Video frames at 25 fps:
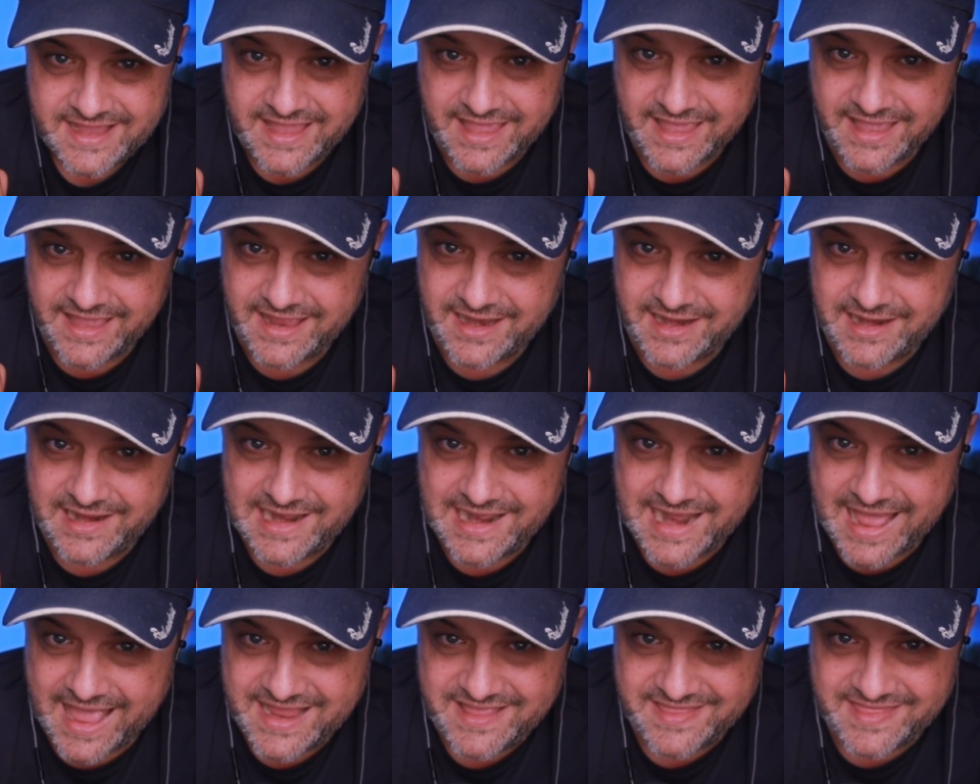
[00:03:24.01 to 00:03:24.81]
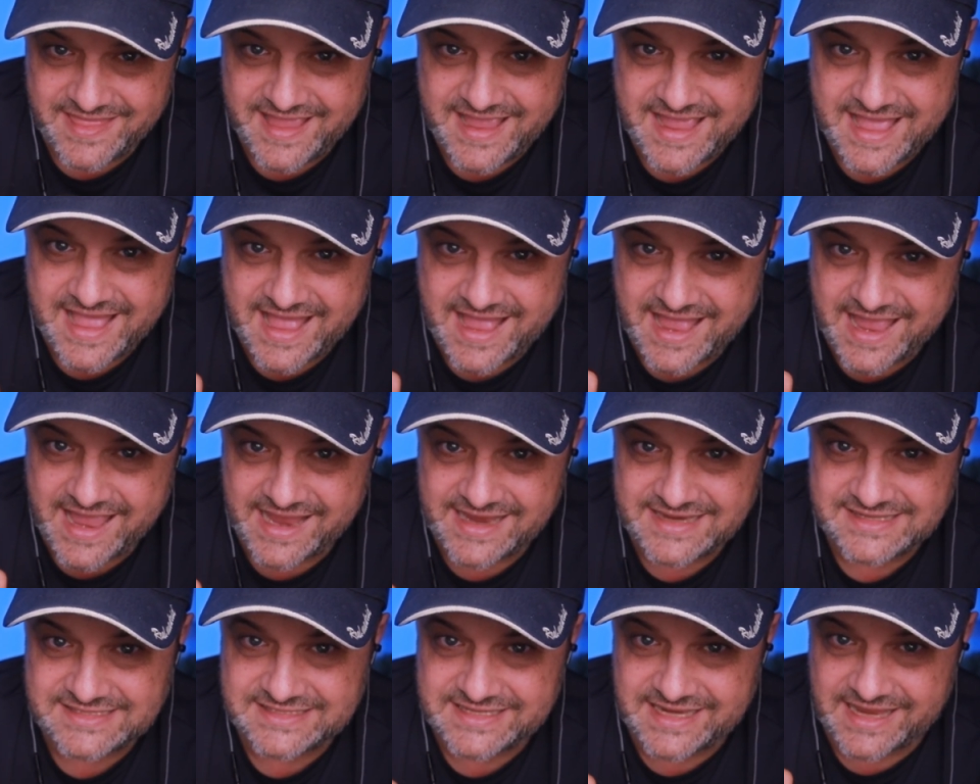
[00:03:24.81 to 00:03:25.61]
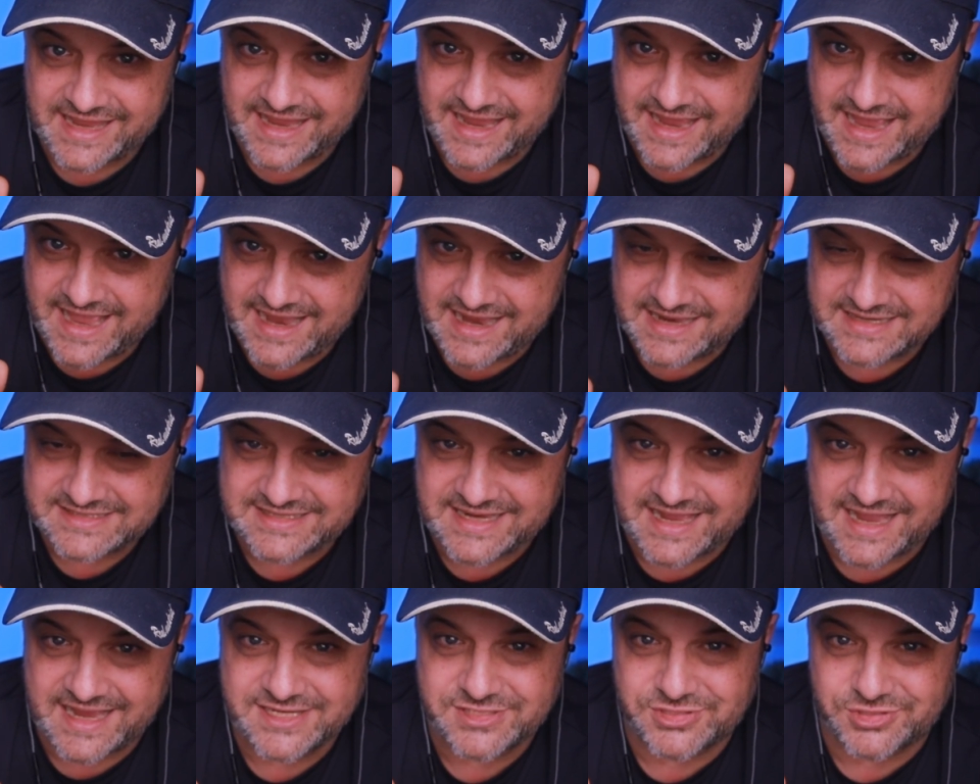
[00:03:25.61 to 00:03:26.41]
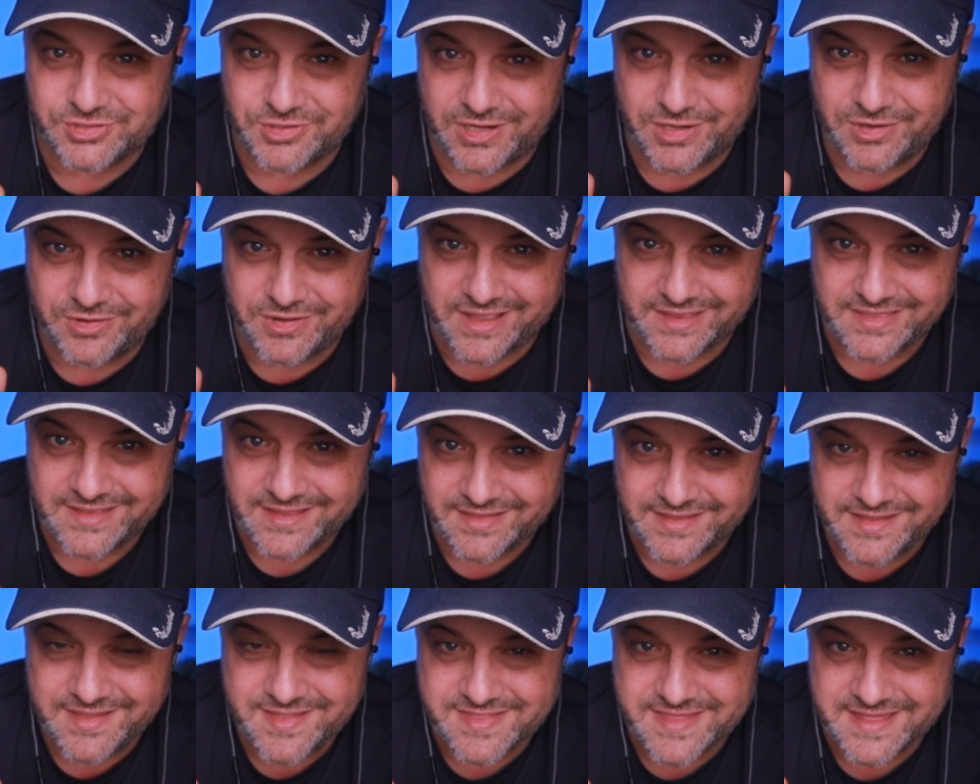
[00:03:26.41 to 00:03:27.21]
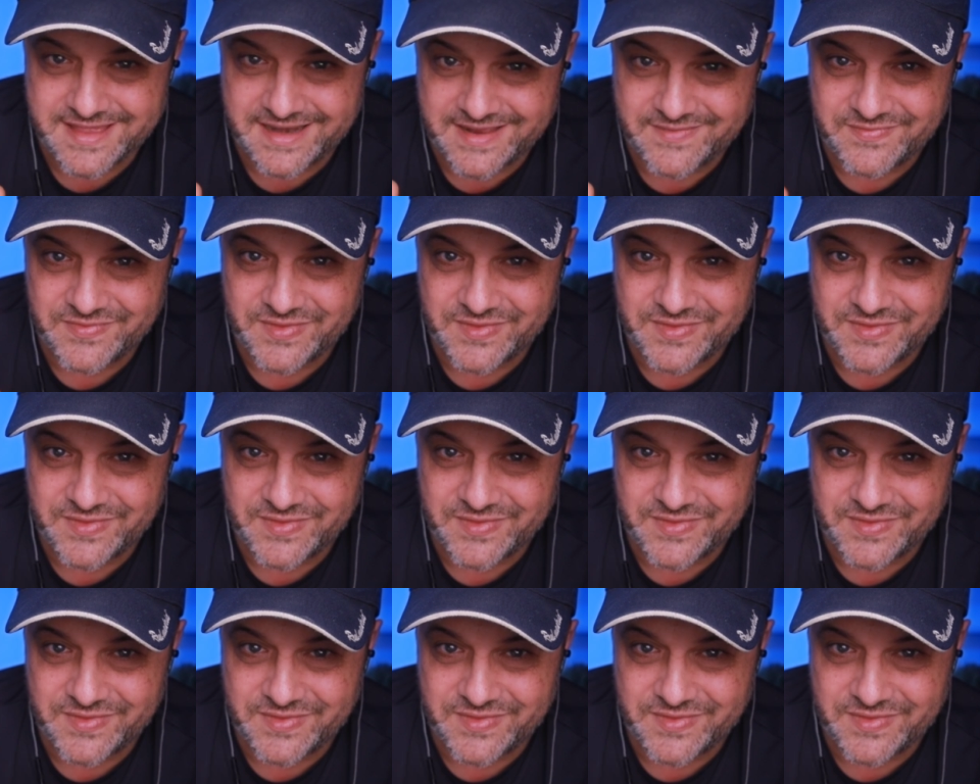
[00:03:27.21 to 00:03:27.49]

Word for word: que la idea es que hagas caso a lo que te dice el